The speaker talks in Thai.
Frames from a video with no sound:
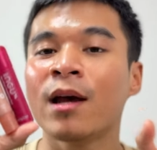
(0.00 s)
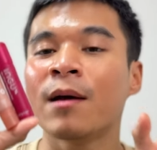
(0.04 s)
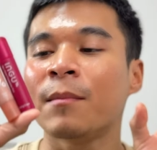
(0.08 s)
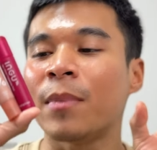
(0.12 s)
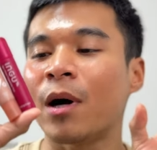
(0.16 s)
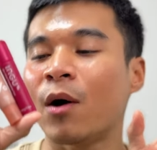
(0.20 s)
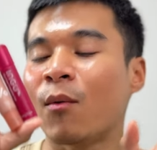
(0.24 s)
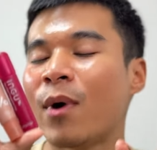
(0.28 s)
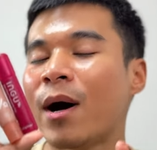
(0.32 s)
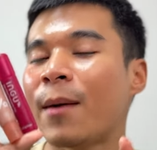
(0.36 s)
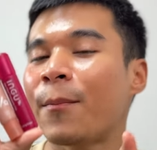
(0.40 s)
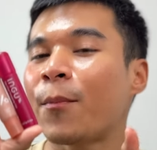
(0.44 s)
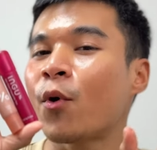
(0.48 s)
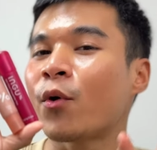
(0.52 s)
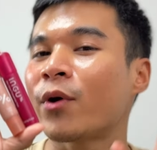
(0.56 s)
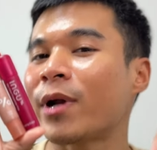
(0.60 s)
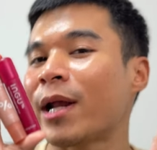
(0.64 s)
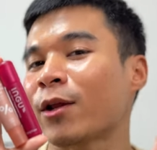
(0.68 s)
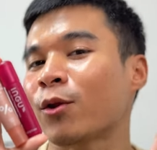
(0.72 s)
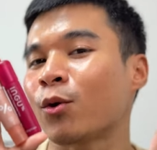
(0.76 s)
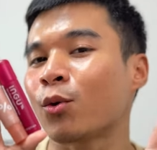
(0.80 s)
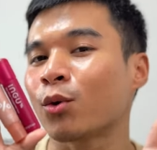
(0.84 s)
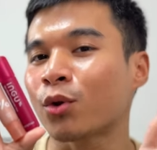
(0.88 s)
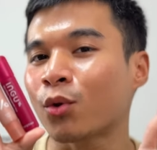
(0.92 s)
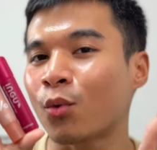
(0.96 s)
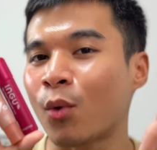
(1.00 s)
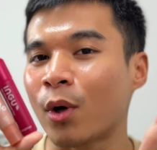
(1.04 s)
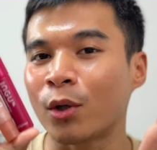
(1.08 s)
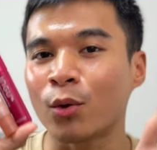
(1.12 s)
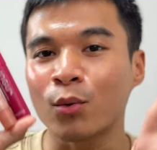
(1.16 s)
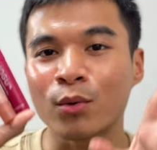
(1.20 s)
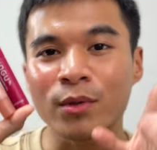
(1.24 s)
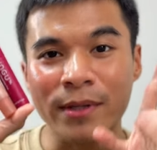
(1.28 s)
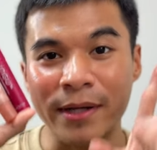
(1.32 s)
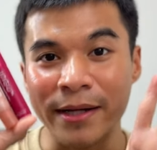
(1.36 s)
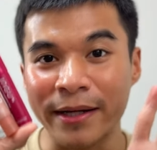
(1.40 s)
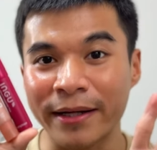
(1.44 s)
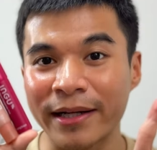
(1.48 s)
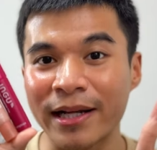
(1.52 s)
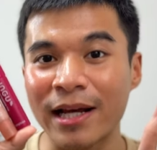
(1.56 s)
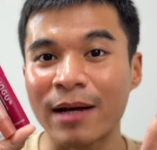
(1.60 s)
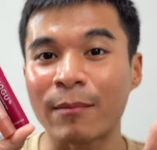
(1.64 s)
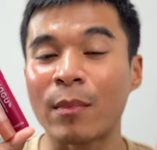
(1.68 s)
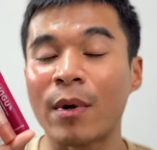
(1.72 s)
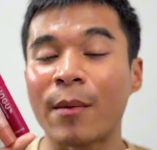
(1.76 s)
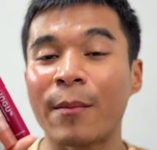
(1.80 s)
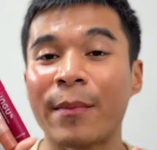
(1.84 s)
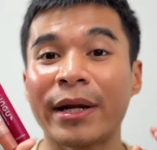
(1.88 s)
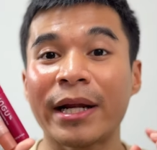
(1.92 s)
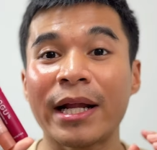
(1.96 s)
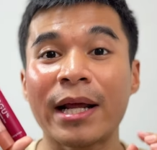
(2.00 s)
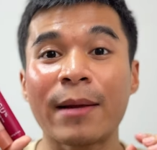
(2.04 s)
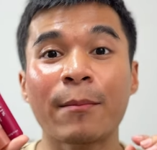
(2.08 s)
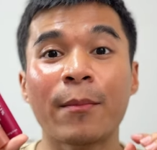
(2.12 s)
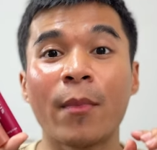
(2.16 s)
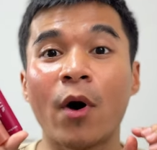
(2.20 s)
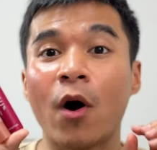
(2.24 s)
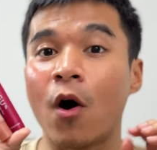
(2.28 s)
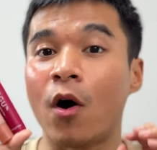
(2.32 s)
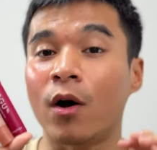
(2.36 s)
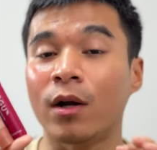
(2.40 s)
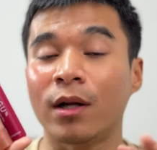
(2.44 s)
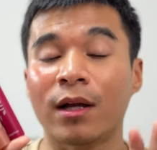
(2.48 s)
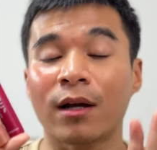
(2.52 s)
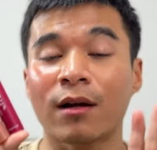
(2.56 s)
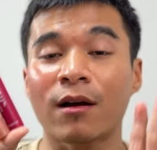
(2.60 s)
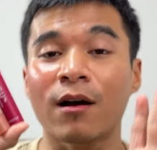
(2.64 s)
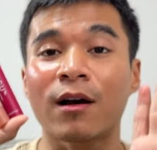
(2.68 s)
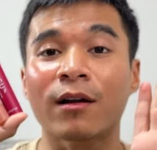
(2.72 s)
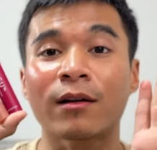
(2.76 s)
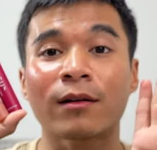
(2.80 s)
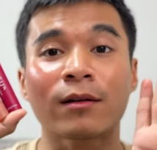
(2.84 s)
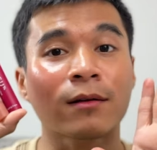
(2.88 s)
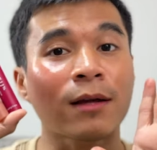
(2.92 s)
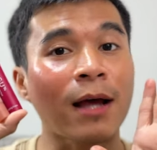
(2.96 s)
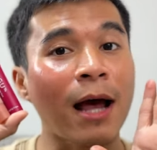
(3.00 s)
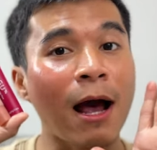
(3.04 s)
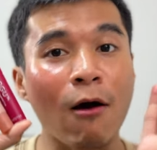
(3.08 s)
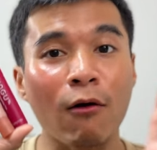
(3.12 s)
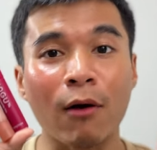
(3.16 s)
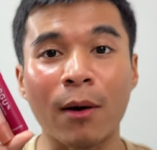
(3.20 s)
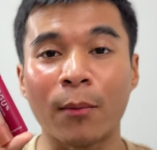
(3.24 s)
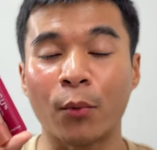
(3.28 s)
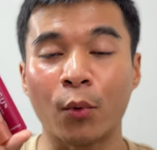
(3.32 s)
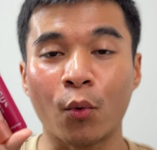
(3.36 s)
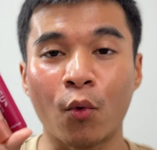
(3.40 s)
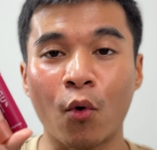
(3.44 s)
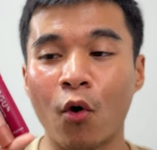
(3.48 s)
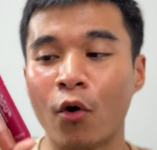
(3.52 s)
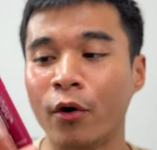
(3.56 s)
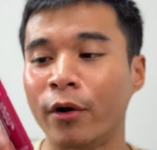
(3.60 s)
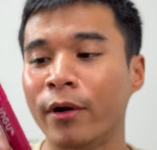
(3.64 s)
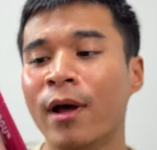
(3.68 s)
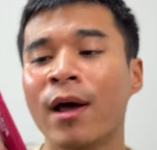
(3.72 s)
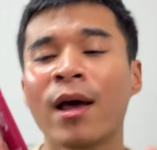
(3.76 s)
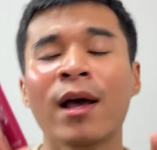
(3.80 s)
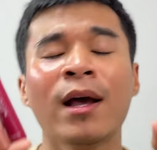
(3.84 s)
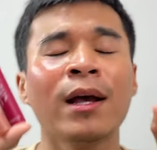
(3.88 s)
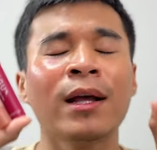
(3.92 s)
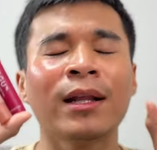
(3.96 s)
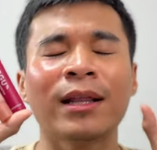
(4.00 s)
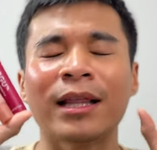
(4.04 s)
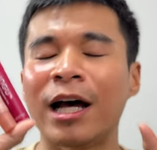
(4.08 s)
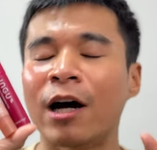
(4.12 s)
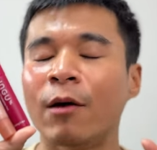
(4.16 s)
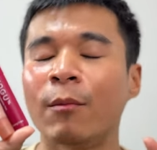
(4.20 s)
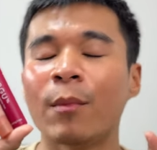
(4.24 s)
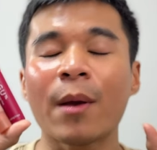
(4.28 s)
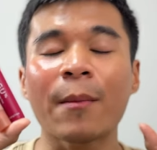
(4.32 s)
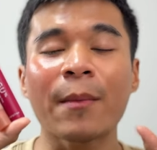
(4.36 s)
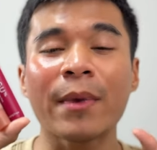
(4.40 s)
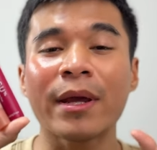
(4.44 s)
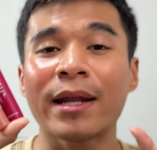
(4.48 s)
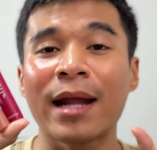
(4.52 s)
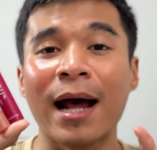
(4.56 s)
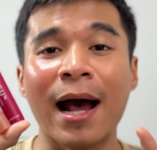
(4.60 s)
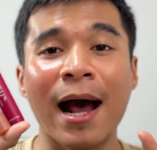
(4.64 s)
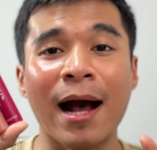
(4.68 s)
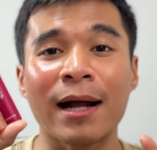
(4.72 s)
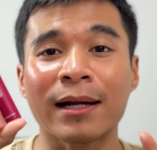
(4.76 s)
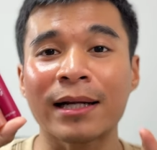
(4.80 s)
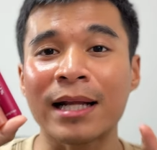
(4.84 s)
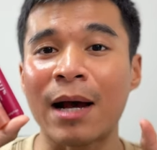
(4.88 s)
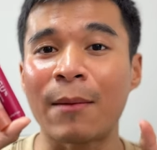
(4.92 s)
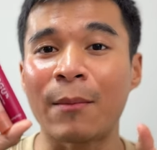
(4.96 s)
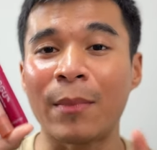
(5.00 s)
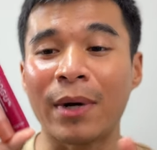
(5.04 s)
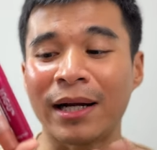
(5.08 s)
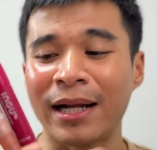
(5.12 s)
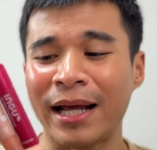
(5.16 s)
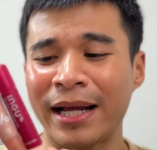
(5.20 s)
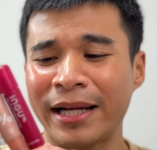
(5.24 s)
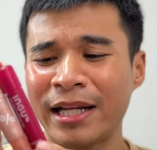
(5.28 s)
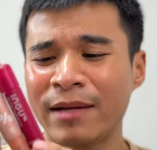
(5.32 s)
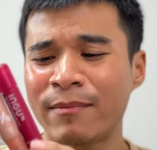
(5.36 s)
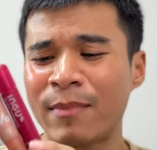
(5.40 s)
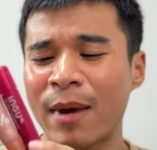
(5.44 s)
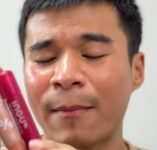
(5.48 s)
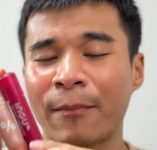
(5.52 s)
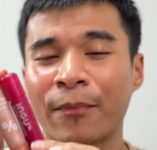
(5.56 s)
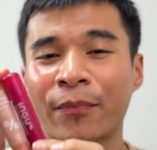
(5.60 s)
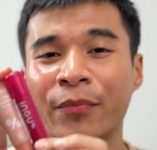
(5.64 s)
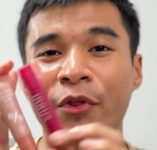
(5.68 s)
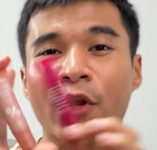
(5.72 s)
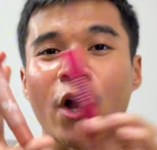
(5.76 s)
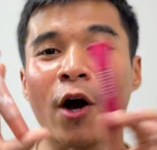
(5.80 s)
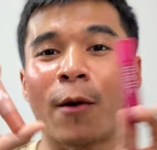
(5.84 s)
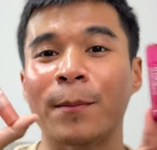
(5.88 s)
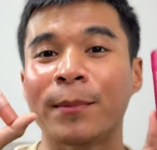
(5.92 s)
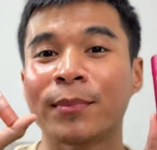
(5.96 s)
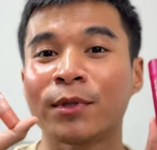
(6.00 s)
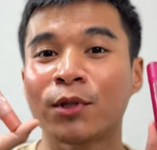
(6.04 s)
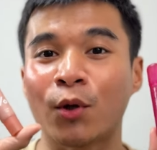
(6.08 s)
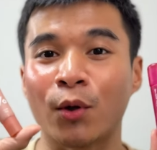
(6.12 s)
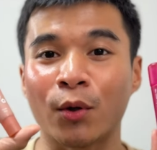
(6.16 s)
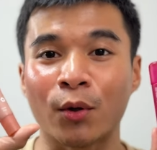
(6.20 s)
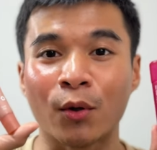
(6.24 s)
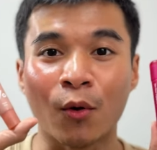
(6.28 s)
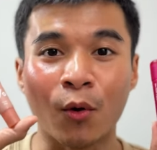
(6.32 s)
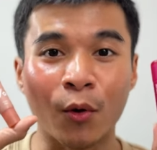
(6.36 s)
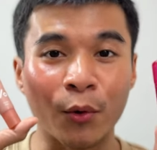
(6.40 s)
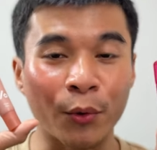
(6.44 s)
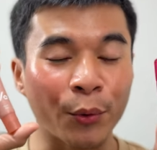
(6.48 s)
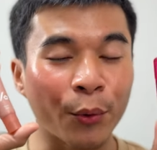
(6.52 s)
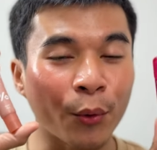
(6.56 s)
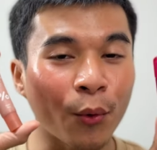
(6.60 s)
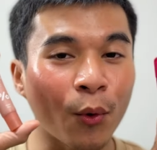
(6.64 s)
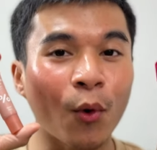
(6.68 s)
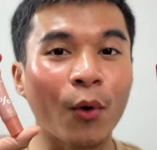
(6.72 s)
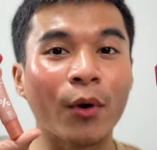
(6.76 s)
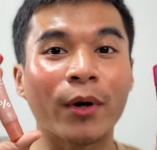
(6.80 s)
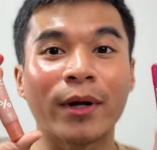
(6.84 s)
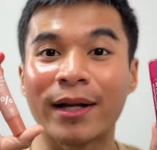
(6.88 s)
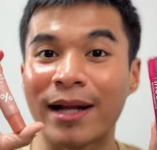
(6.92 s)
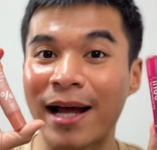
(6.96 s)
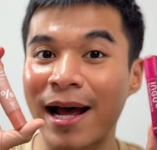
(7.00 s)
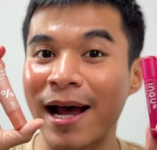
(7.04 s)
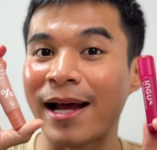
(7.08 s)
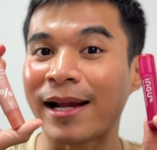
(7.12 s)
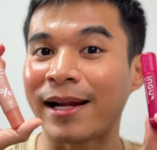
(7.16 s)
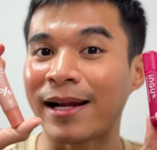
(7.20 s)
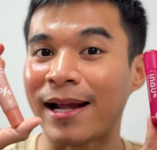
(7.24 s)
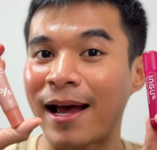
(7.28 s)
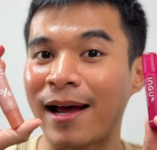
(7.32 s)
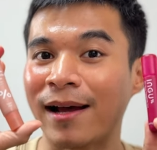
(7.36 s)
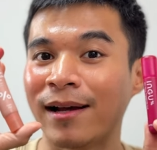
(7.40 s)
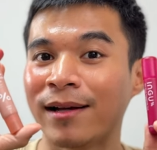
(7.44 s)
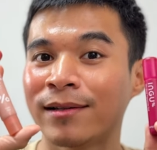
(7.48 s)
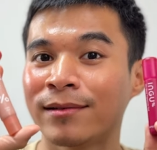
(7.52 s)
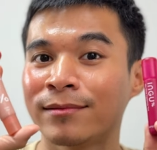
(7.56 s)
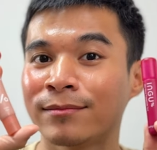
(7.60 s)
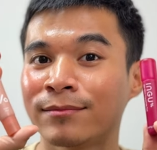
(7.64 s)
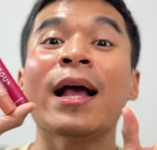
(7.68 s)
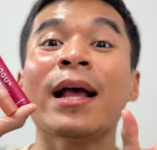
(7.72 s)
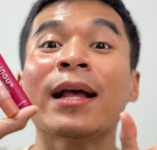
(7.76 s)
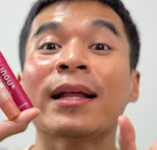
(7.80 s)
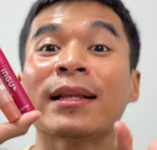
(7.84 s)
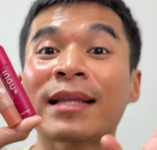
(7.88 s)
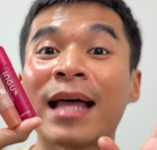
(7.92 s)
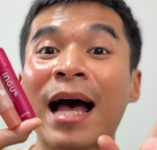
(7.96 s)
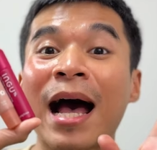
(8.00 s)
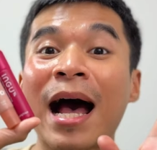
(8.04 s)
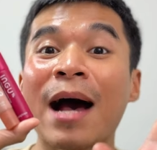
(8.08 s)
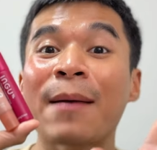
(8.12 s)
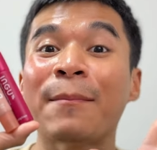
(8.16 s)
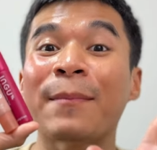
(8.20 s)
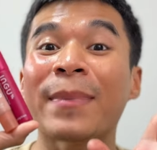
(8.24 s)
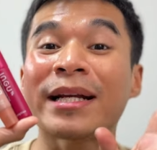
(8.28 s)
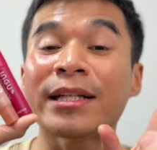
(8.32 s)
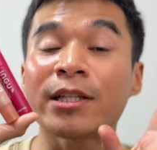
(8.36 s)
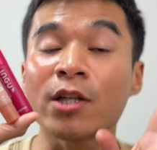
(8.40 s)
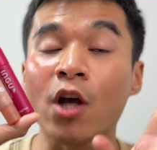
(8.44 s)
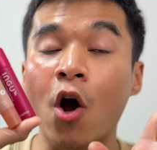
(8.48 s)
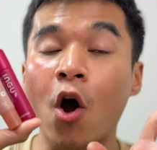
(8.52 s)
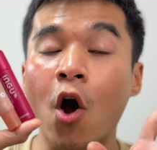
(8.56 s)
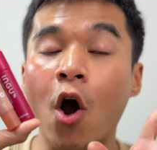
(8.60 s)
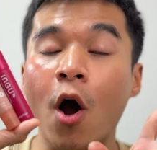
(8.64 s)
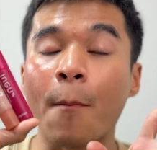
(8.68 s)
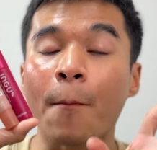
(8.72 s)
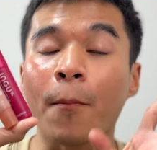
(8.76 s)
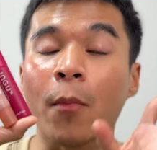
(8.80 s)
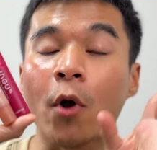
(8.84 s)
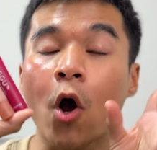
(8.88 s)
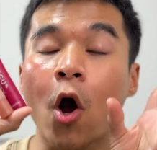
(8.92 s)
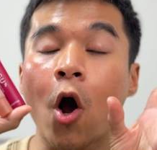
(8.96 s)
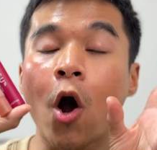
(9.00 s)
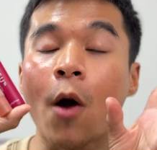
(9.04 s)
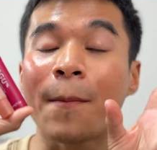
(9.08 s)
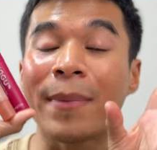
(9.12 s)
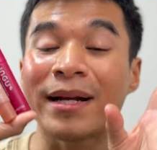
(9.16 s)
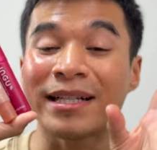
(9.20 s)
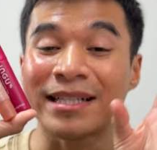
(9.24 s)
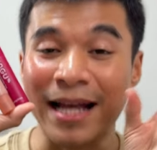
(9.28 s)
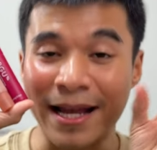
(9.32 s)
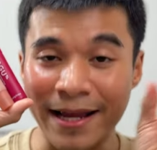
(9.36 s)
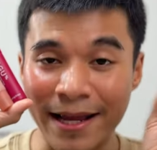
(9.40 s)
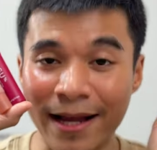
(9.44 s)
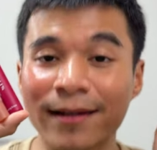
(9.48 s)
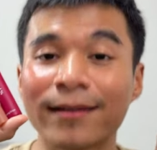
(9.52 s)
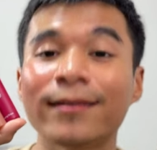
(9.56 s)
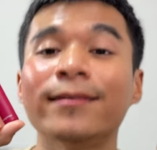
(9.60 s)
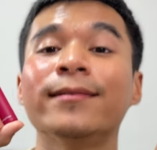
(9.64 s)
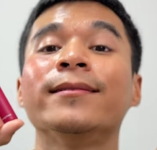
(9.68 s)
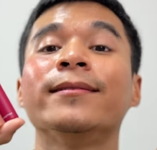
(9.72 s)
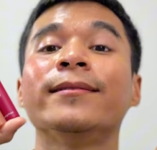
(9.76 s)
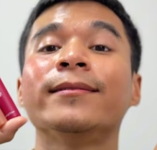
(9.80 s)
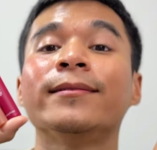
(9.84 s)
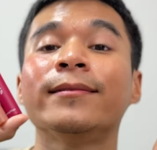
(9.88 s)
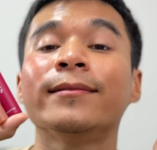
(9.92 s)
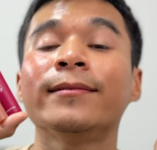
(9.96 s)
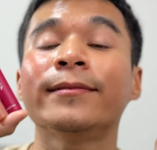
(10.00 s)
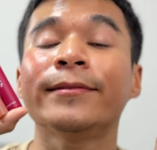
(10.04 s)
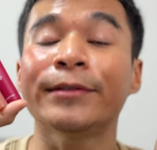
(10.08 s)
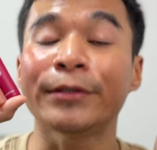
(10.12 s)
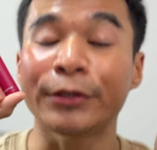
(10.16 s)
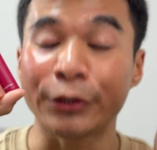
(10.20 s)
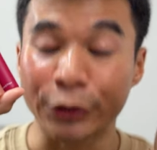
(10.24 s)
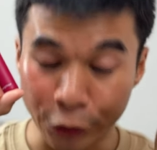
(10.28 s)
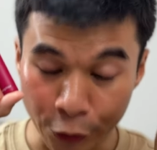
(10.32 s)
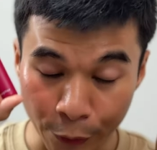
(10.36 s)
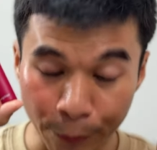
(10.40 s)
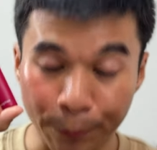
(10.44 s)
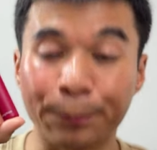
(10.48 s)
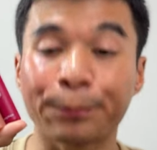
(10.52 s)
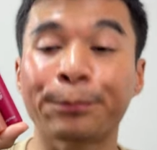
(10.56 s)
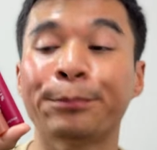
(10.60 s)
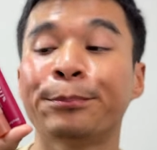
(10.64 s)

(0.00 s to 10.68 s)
เพราะว่าโปรดักต์ทุกตัวทุกชิ้นเนี่ยมันไม่ได้เหมาะแล้วก็เข้ากับทุกคนเราไม่มีทางทำอะไรที่แบบตอบโจทย์คนทุกคนได้นะถ้าไม่ชอบก็ไปใช้อย่างอื่นจบ